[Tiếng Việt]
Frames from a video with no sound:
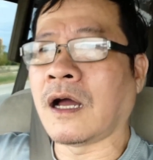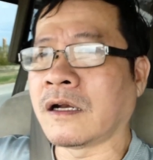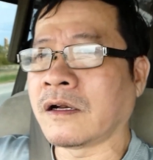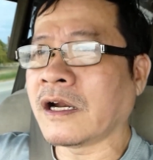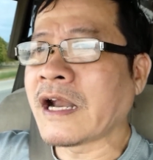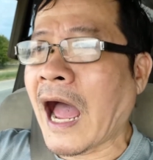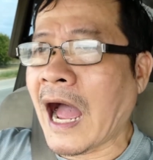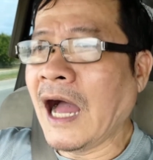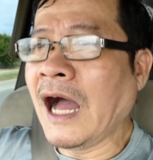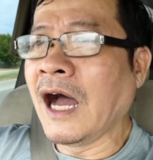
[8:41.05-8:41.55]

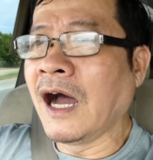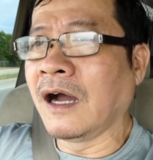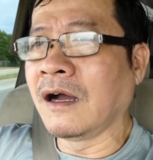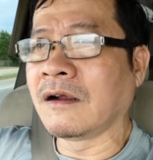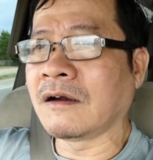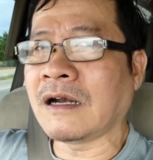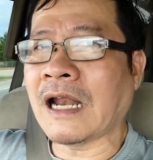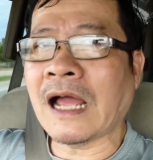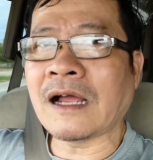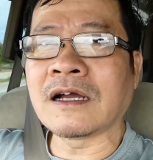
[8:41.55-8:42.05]
nó đỡ
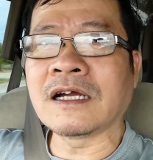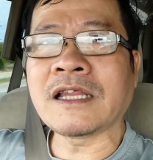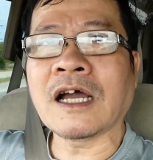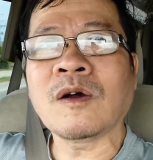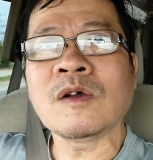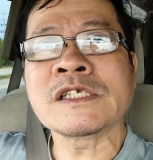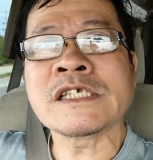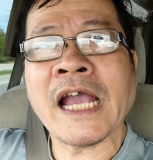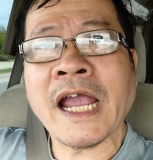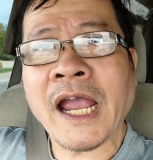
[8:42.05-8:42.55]
hơn, là người ta
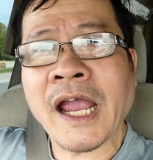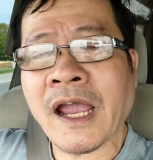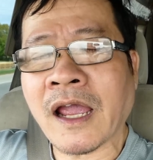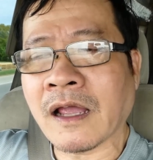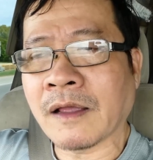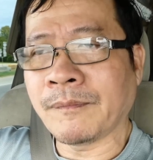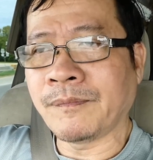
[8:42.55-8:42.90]
có xe,